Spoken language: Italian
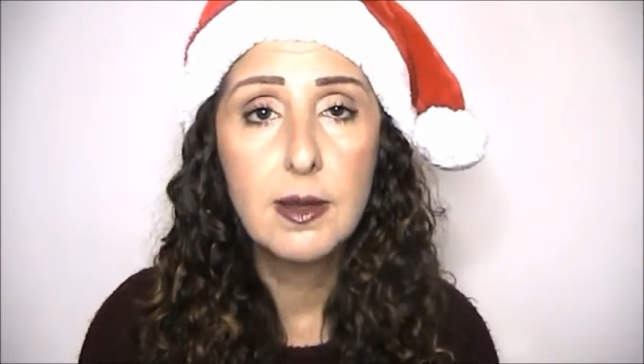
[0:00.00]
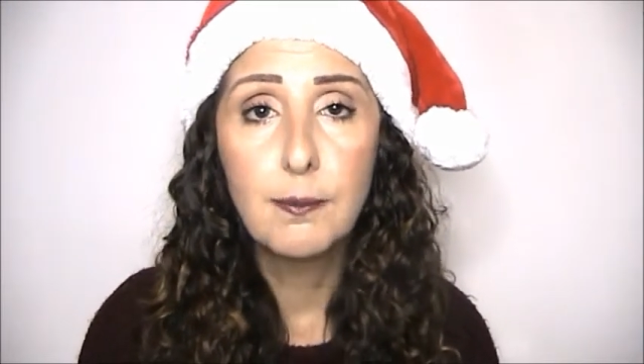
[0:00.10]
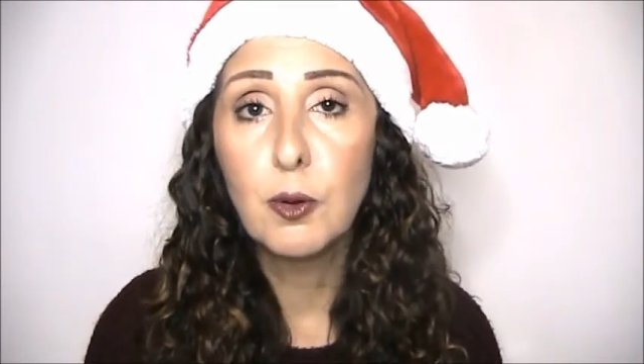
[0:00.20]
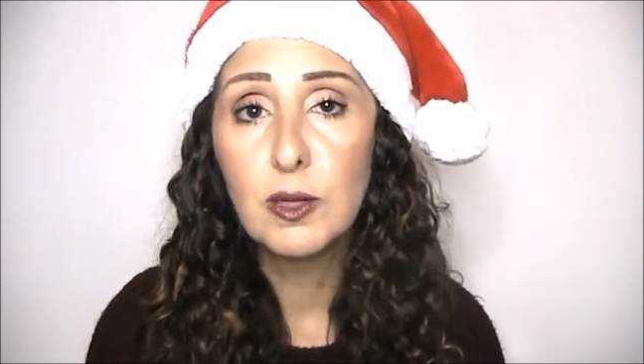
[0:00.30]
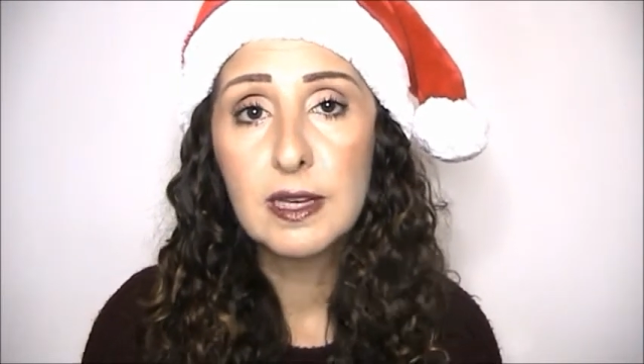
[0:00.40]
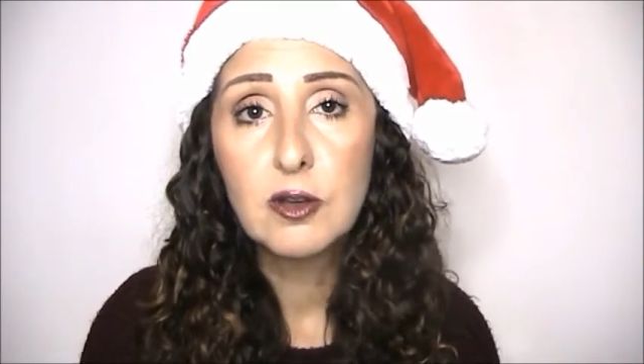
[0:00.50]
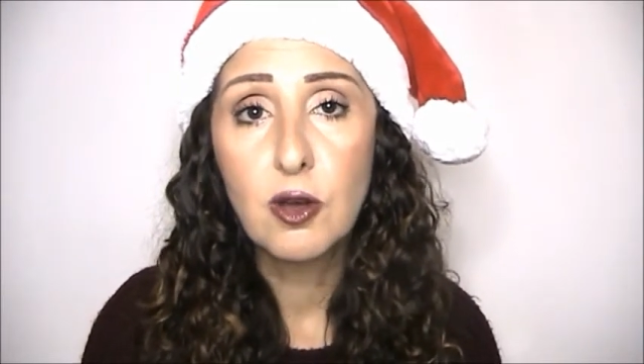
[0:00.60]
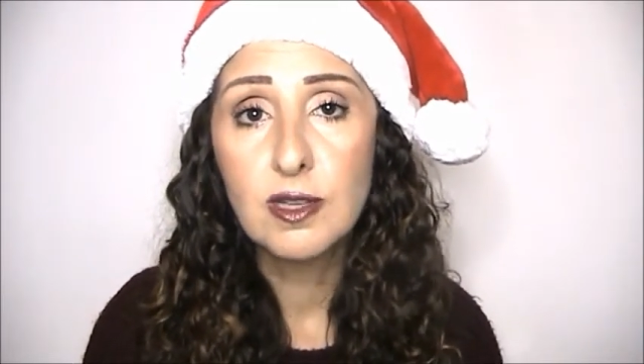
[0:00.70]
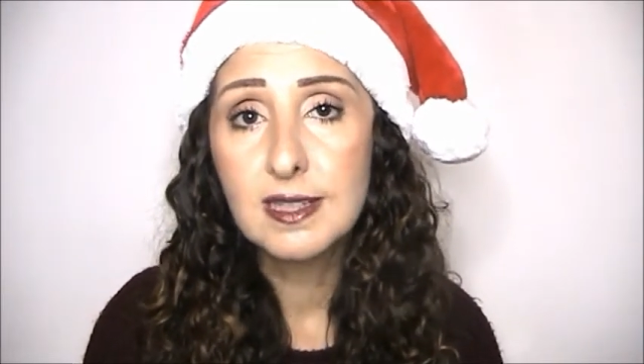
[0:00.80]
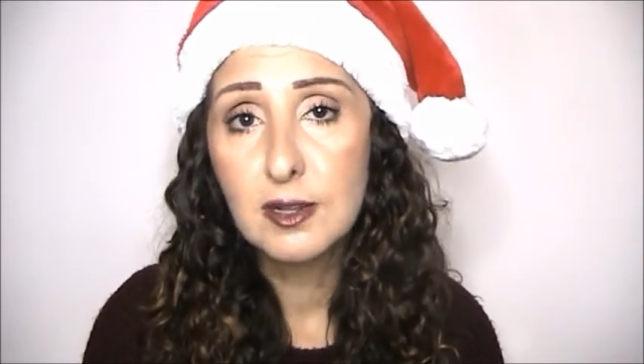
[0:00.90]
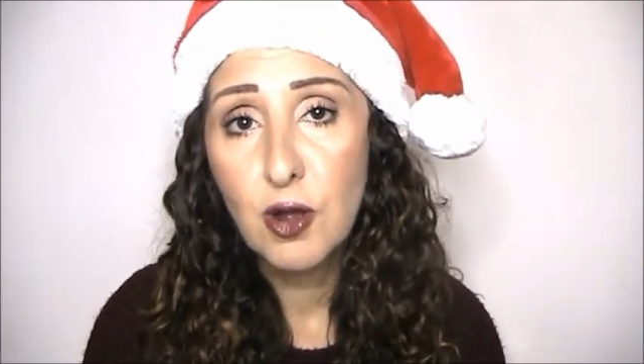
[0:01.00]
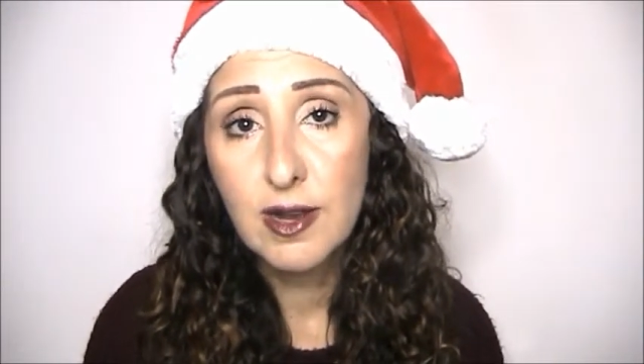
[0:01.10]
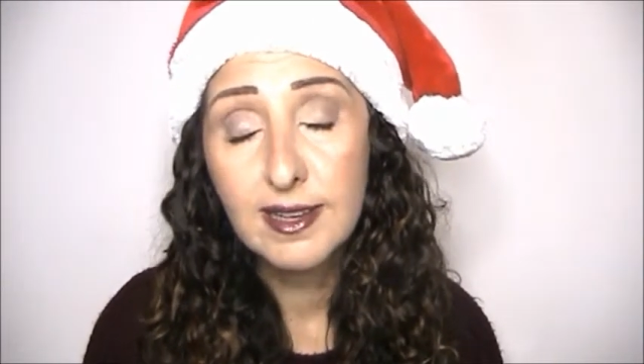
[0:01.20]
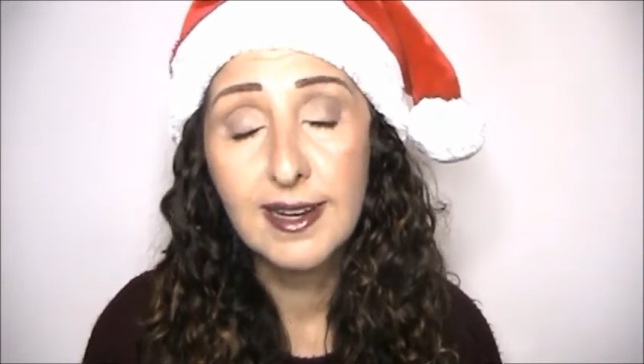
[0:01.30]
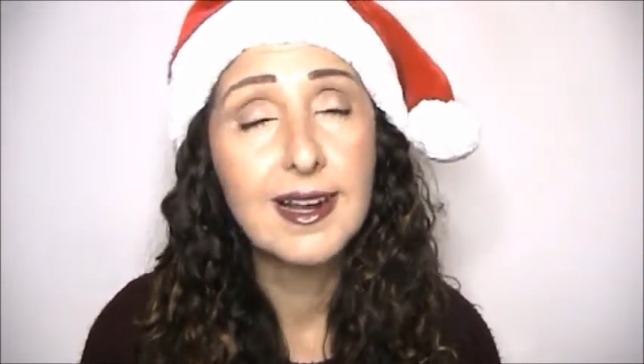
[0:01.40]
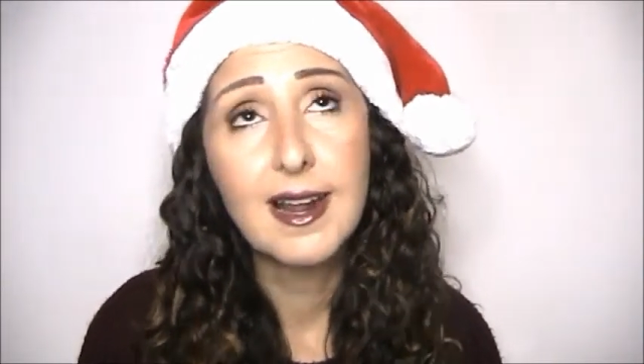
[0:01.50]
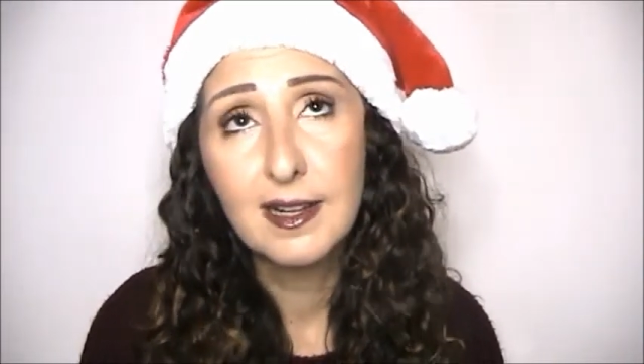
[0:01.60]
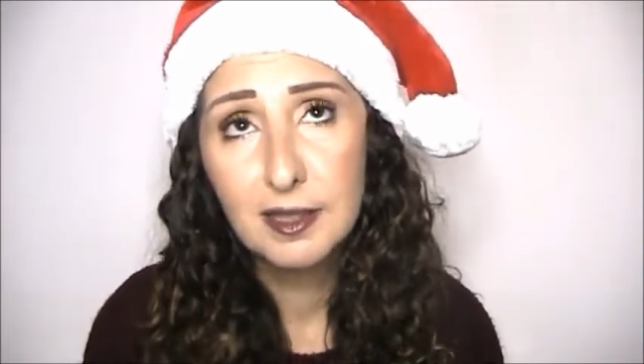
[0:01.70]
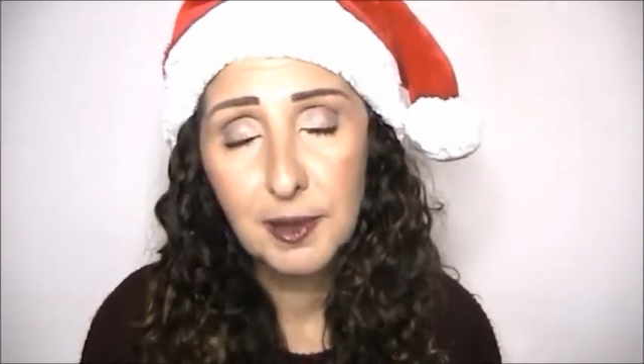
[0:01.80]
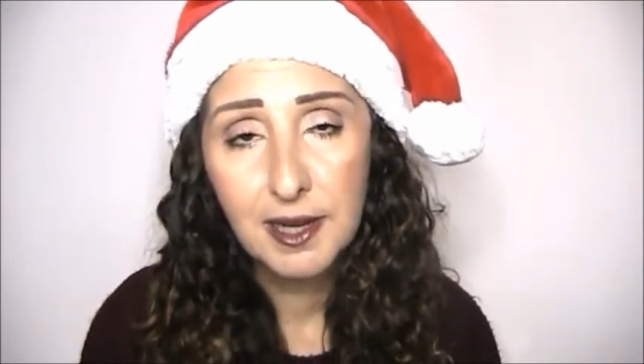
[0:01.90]
molte cose le ho anche
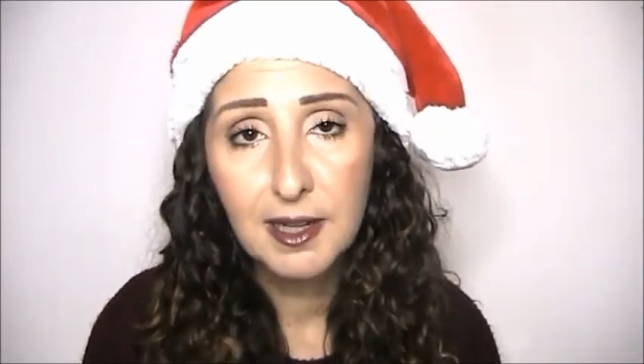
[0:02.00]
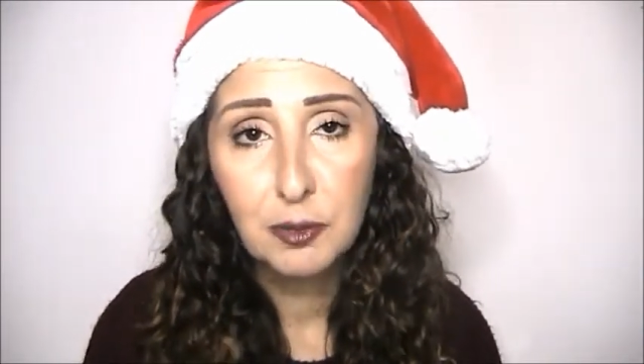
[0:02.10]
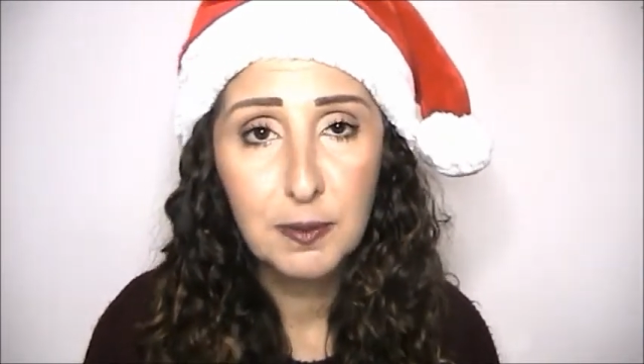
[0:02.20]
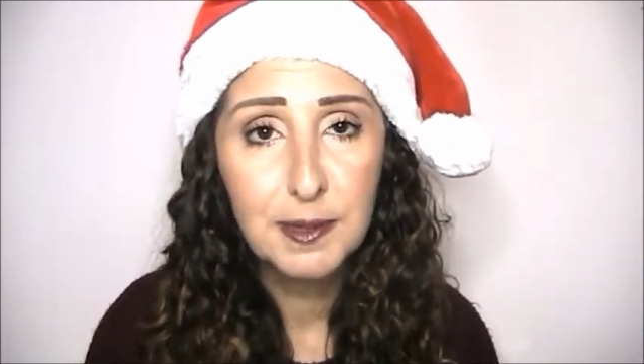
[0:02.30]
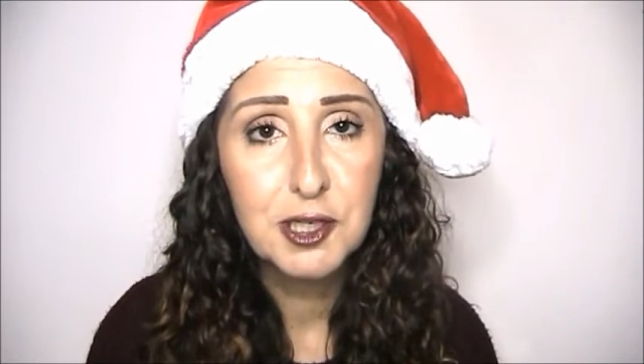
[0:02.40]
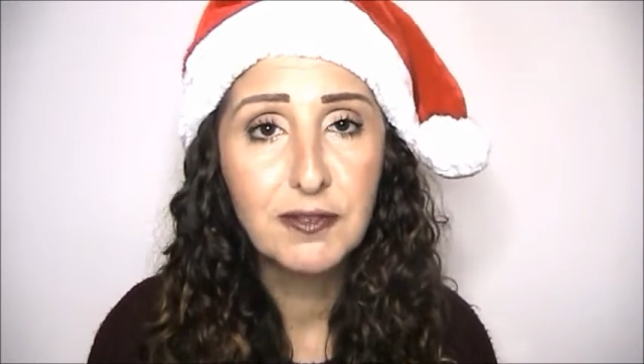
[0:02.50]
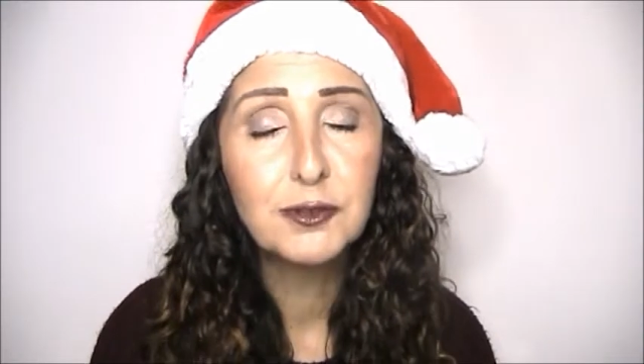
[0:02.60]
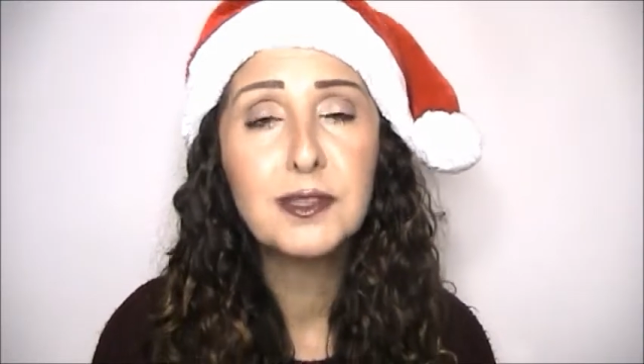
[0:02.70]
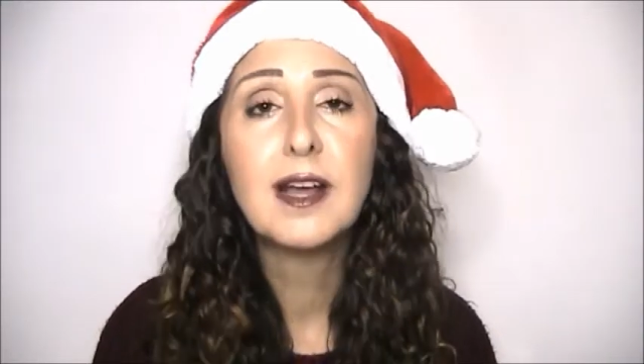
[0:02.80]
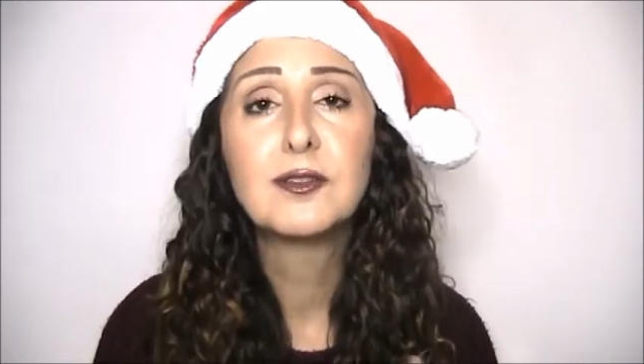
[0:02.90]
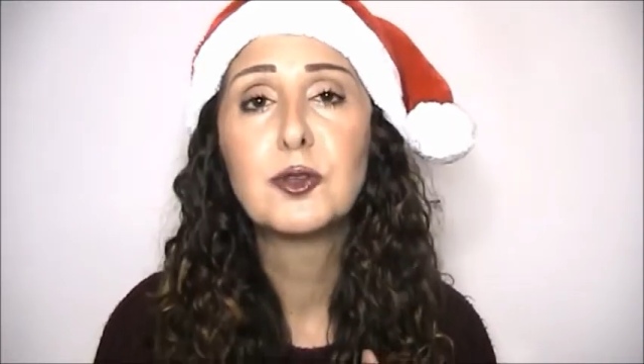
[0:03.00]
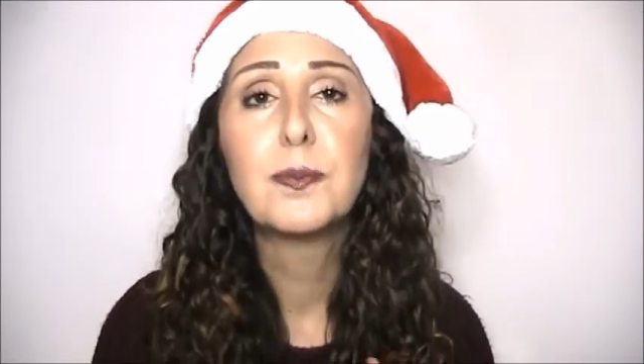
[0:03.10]
regalate perché non mi piacevano tanto,